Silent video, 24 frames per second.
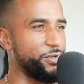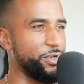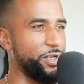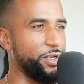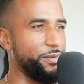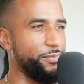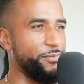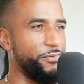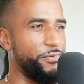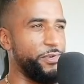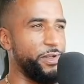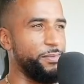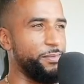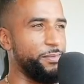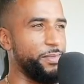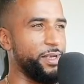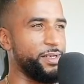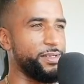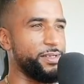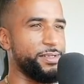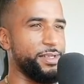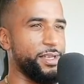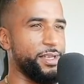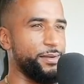zu geben, fällt mir
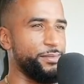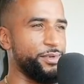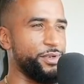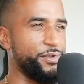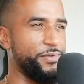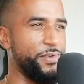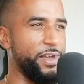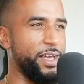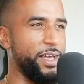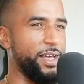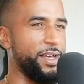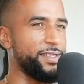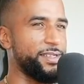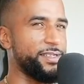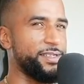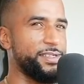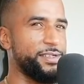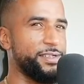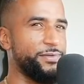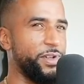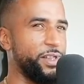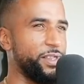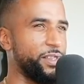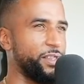extrem schwer.
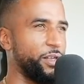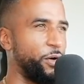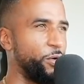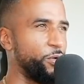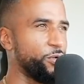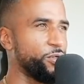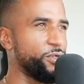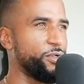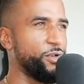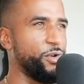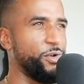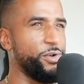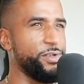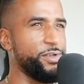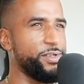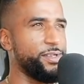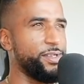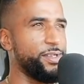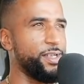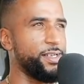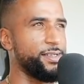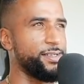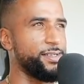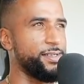Erstens, weil tausend
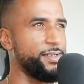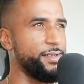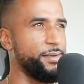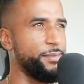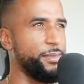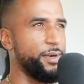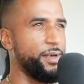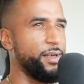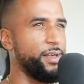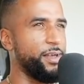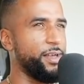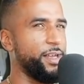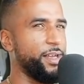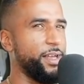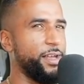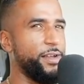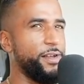Leute da sind immer.